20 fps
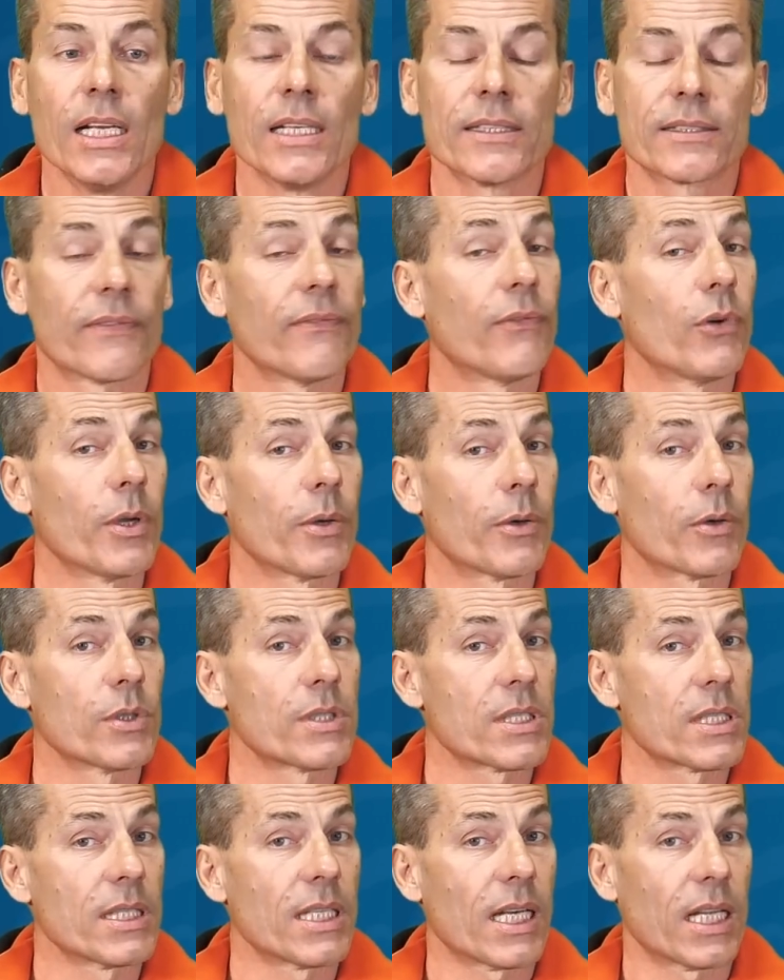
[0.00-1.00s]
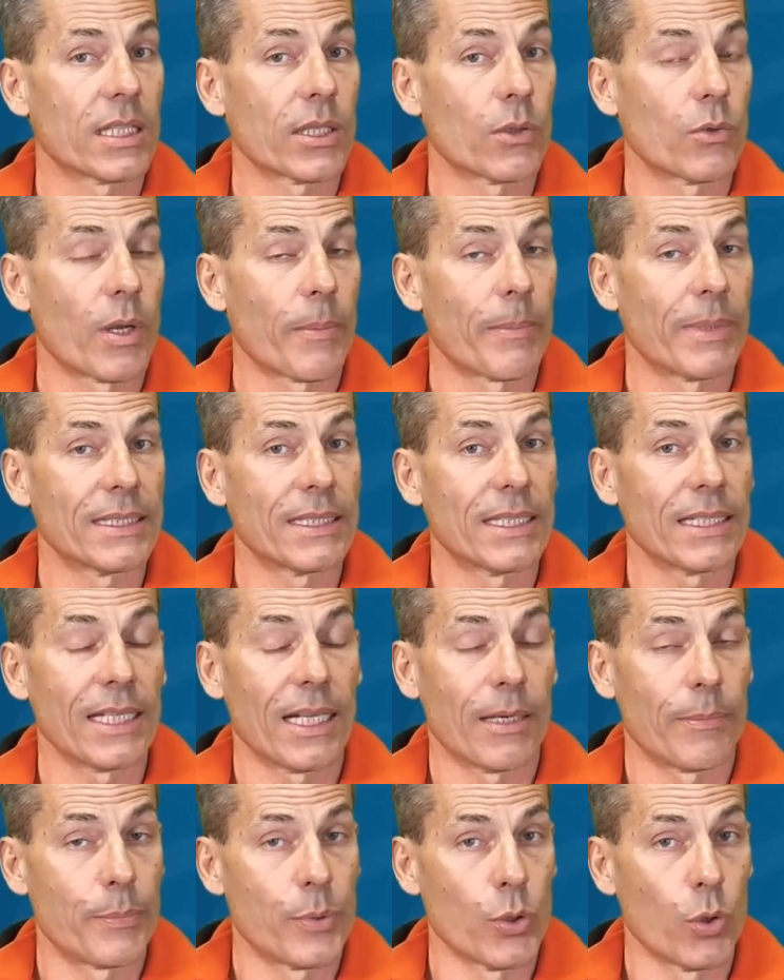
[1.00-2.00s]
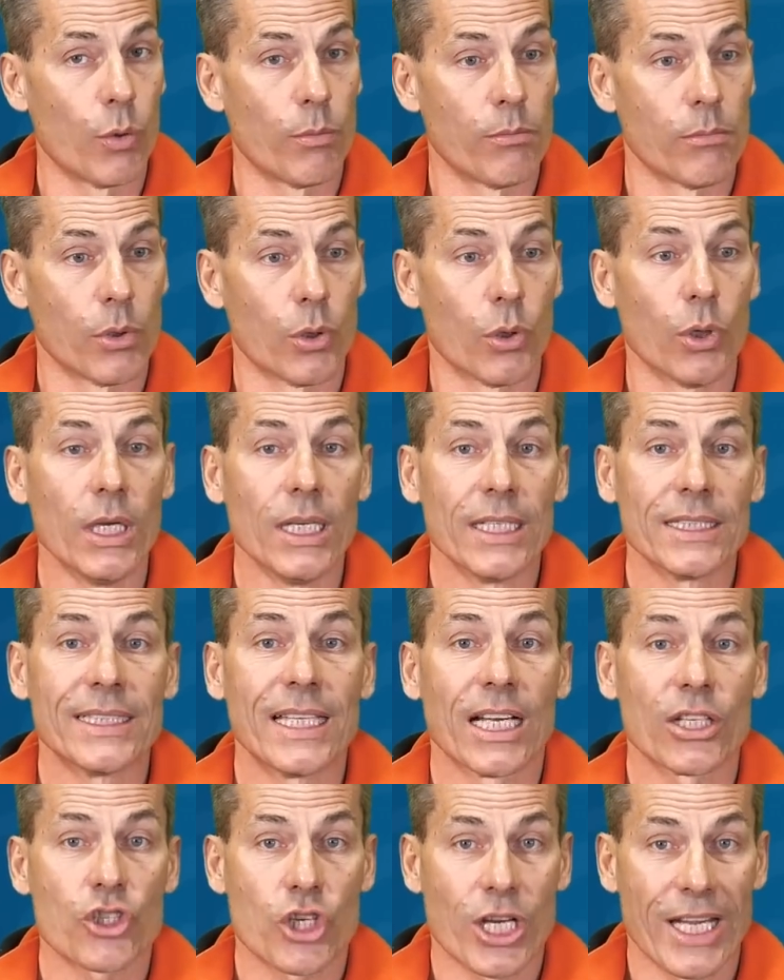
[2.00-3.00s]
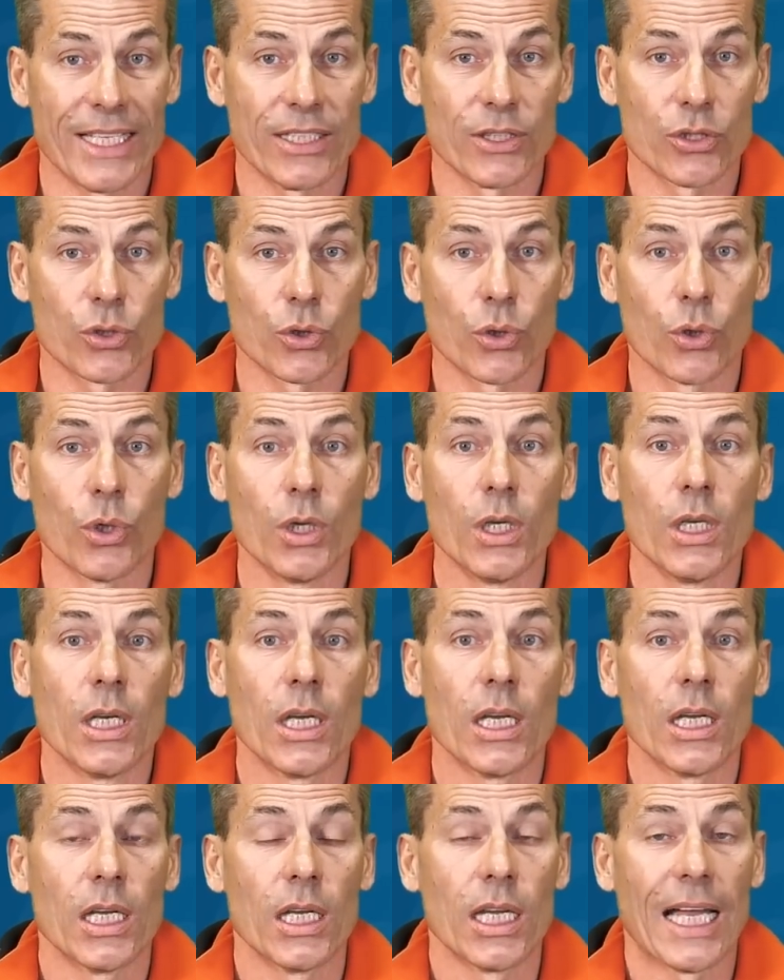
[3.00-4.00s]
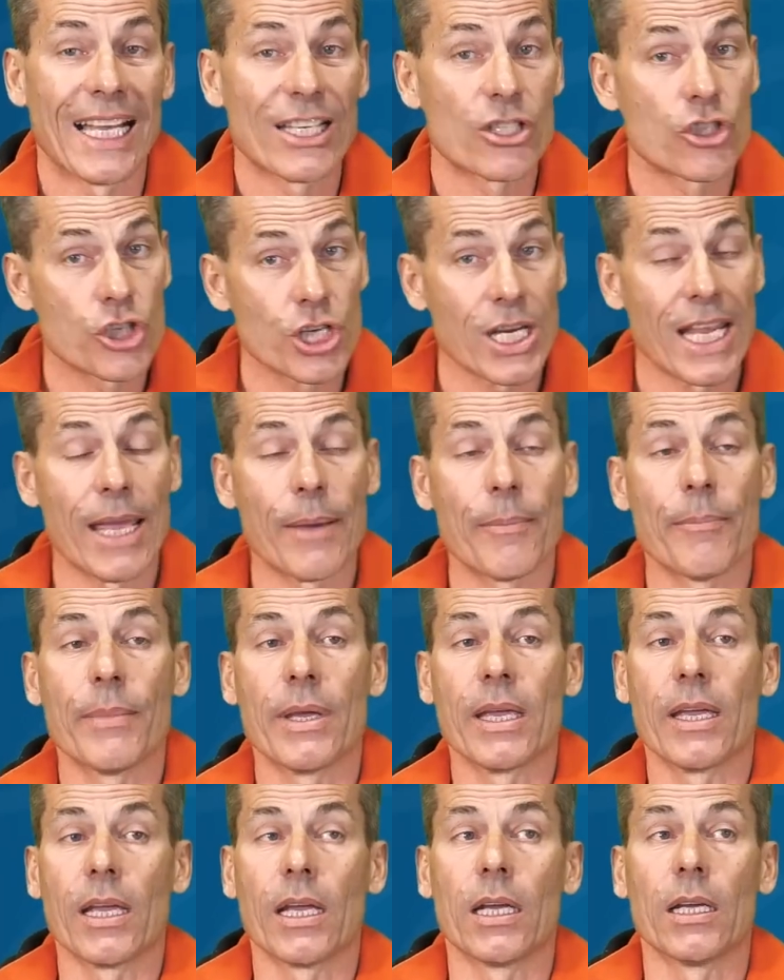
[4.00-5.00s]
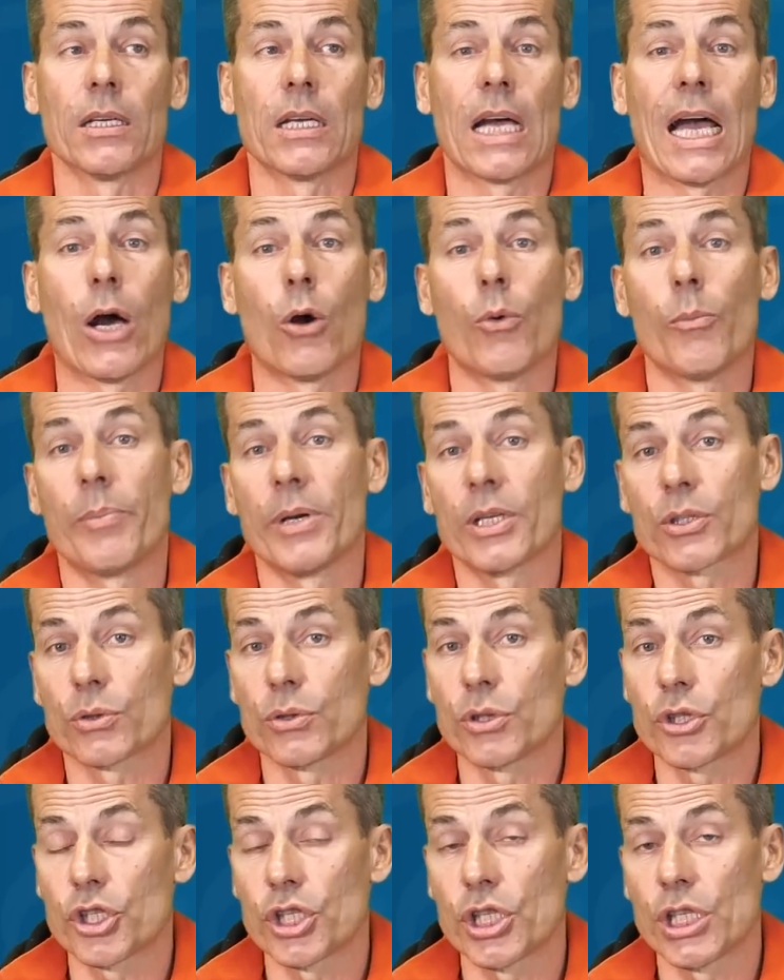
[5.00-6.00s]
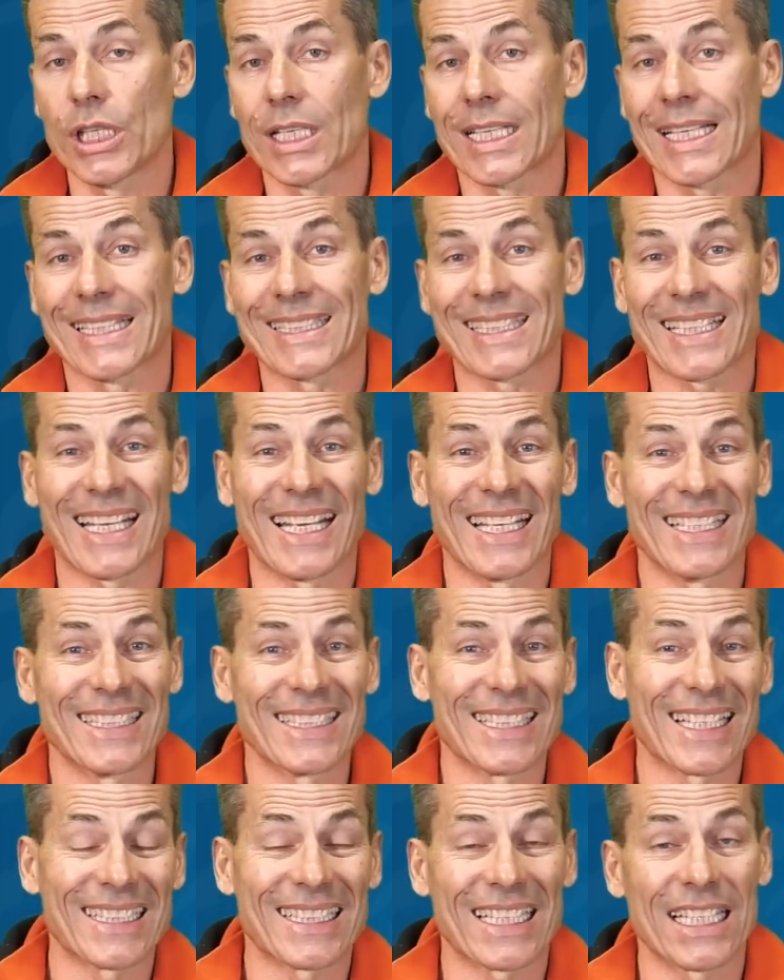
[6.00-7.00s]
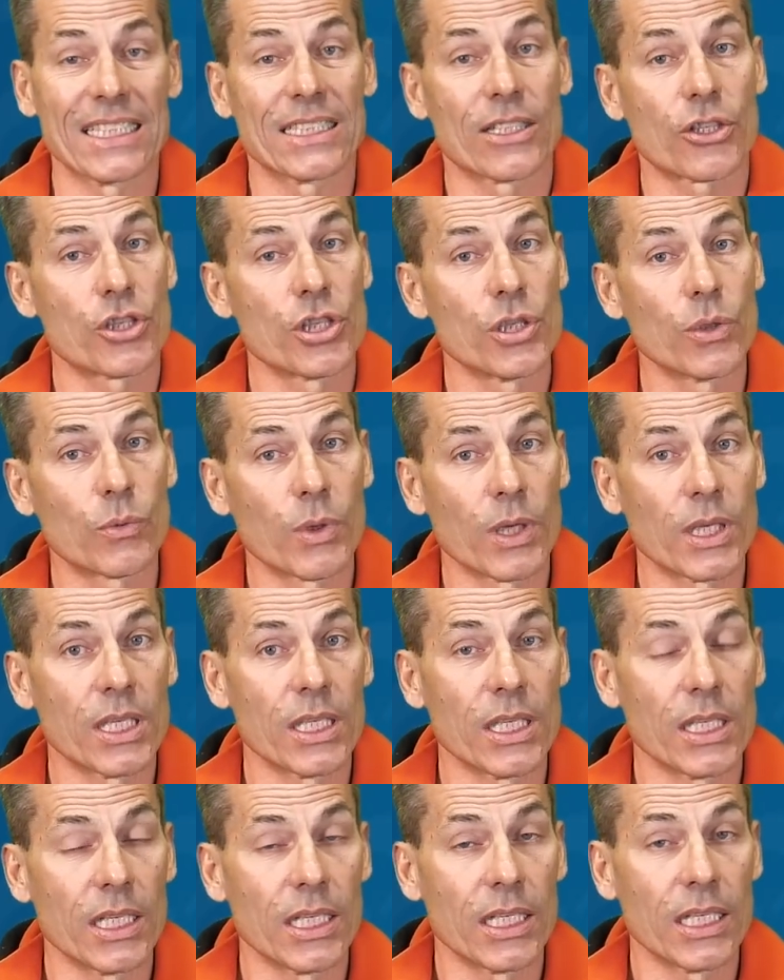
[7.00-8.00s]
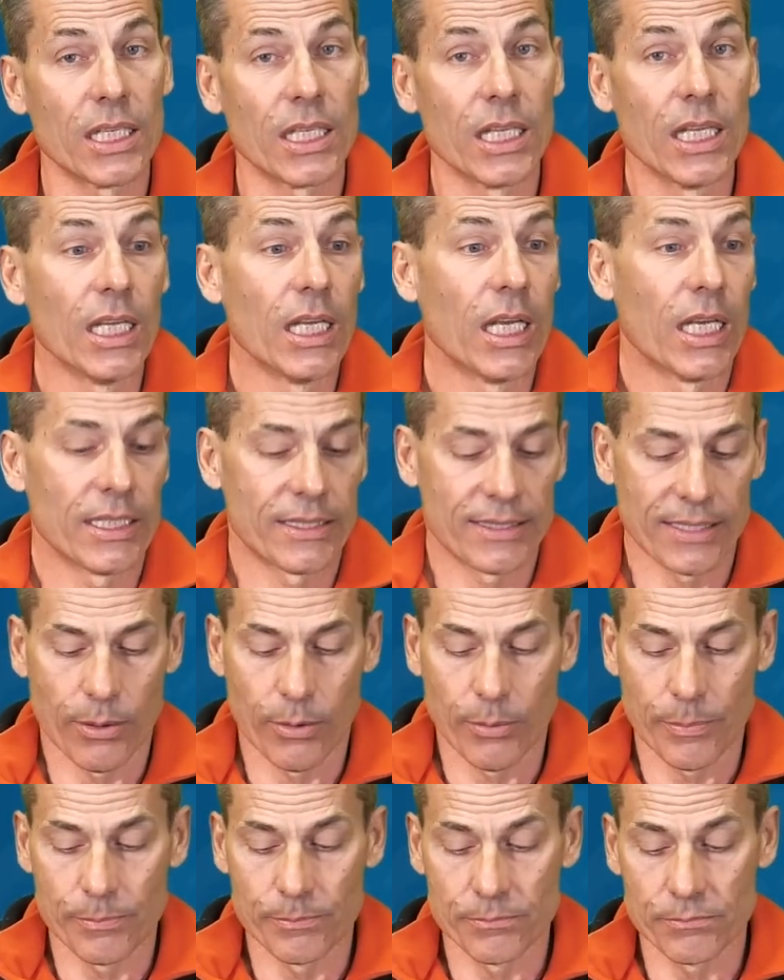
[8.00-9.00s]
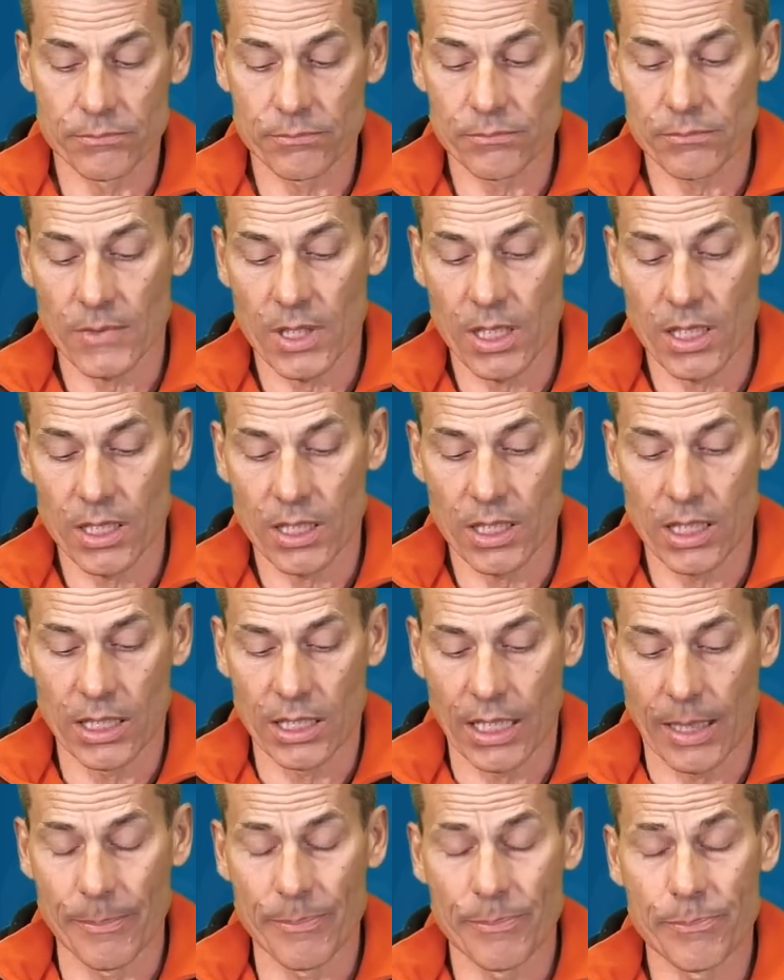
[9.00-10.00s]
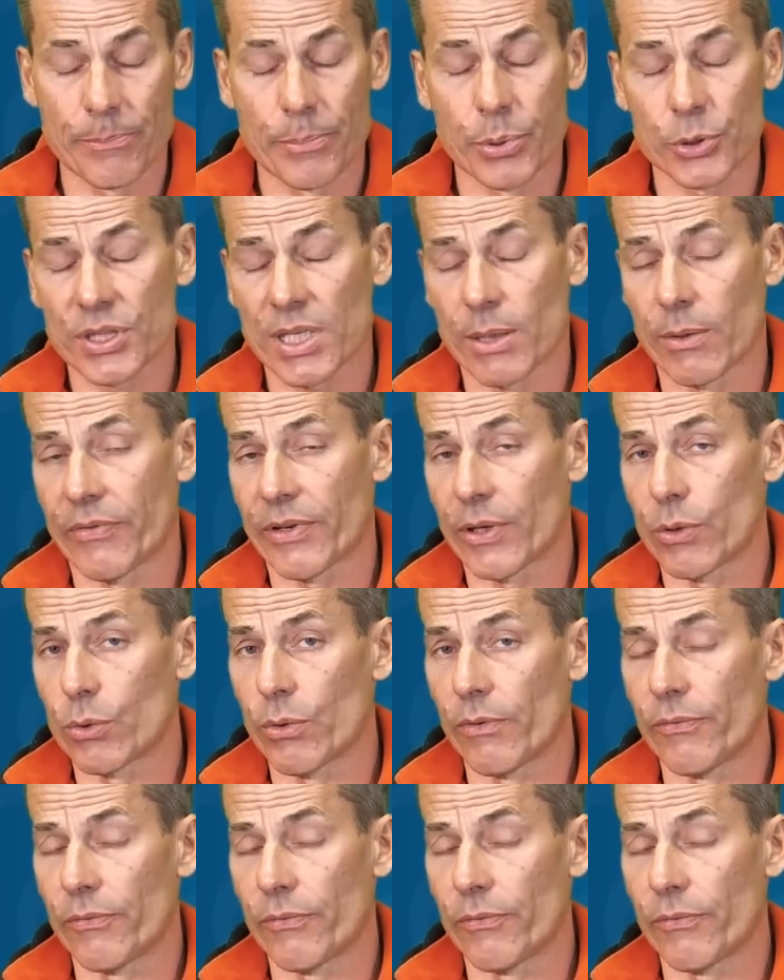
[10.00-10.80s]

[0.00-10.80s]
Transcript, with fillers: Se voi considerate che una batteria al piombo da 100 eh, AGM eh, ha un peso di circa 30-35 kg, eh, siamo, mh, mm, eh, possiamo fare un